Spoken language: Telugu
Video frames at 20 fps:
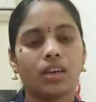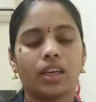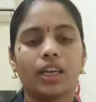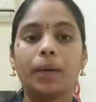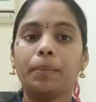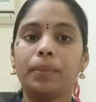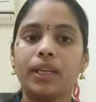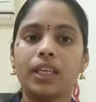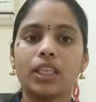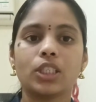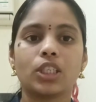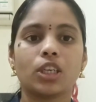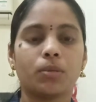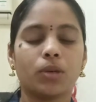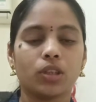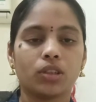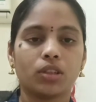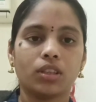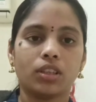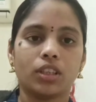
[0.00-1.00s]
ఎంటీ
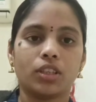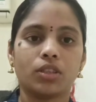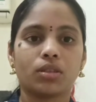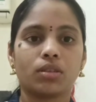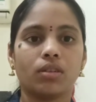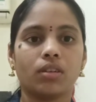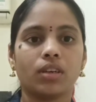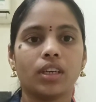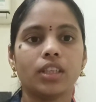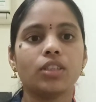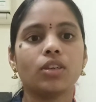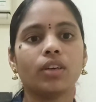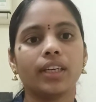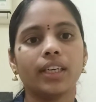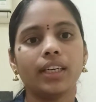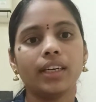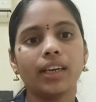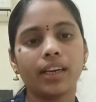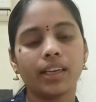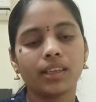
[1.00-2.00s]
స్టమక్తో తీసుకోండి సో
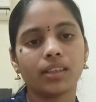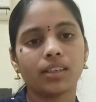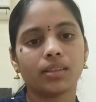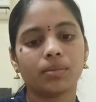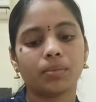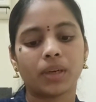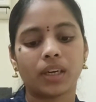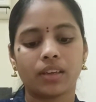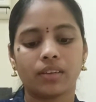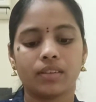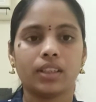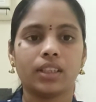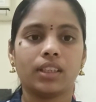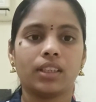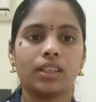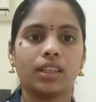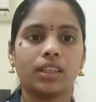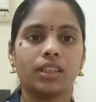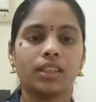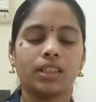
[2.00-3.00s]
ఈ డ్రింక్ మనం
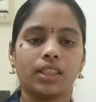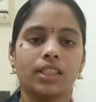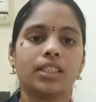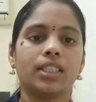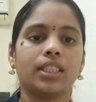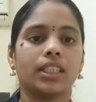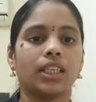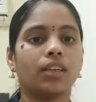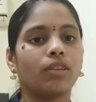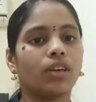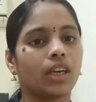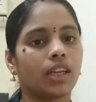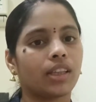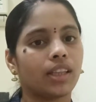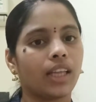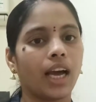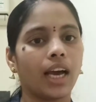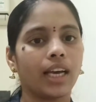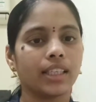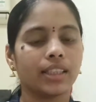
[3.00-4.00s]
ఇది జీరా వాటర్
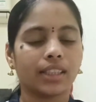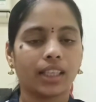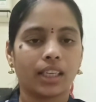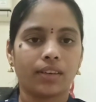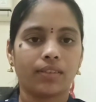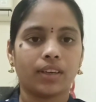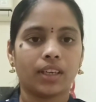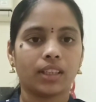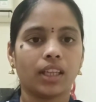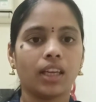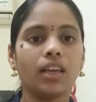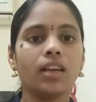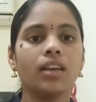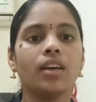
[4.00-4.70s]
తాగిన తర్వాత